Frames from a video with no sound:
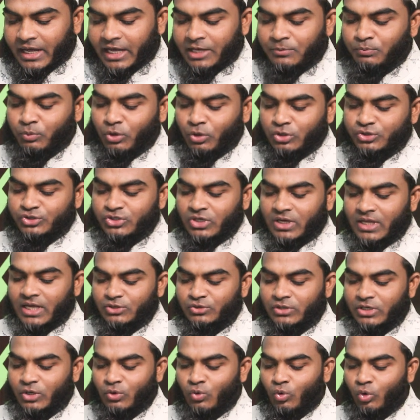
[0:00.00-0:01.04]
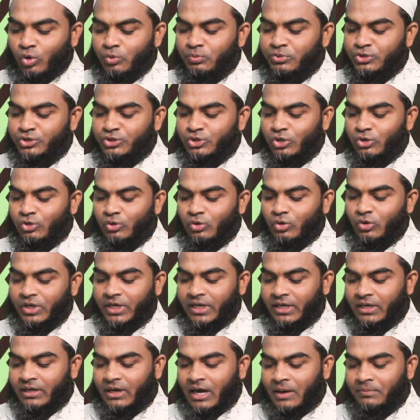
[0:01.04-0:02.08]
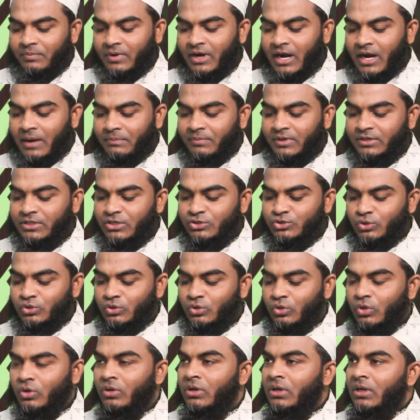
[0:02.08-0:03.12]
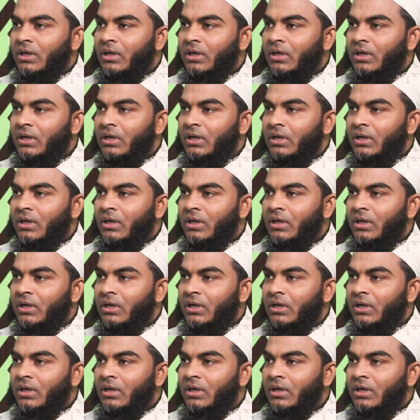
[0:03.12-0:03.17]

এই পথ চলায় আসলে কোন বিষয়গুলোকে আপনারা আপনাদের জন্য